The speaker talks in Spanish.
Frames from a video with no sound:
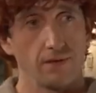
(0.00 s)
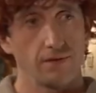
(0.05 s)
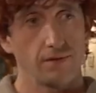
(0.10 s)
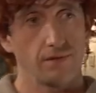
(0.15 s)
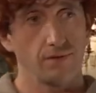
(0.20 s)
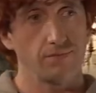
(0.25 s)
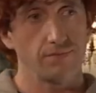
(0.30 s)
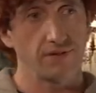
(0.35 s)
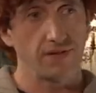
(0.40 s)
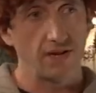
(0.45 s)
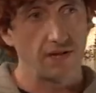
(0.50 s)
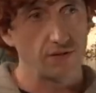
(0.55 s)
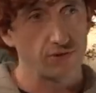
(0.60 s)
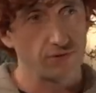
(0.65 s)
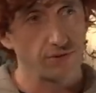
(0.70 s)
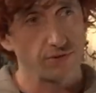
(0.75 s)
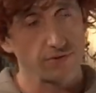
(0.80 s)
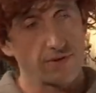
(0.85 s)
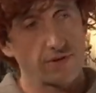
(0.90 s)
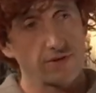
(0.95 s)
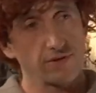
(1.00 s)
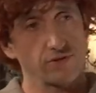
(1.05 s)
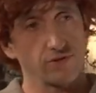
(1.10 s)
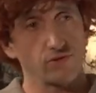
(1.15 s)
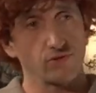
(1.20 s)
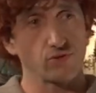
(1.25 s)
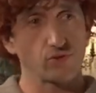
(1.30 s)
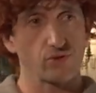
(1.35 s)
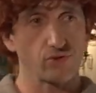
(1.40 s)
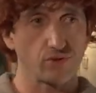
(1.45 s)
Hombre, a los
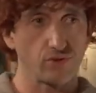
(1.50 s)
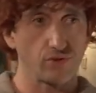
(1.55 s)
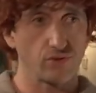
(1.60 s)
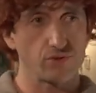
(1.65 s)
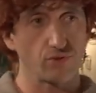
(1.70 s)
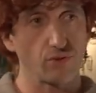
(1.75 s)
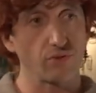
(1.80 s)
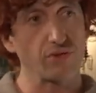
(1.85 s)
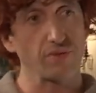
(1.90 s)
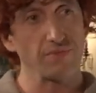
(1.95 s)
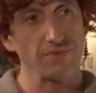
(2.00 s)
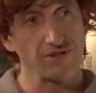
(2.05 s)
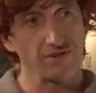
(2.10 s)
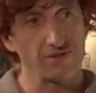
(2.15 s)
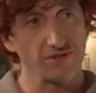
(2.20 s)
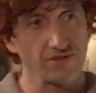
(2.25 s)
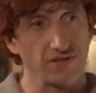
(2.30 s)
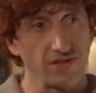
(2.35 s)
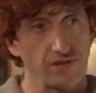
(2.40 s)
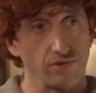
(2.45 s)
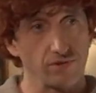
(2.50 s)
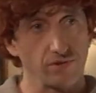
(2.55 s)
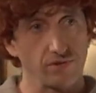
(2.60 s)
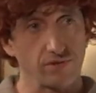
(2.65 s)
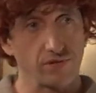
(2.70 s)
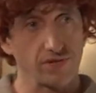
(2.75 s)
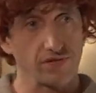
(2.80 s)
ciudadanos nos costó 12 millones de euros,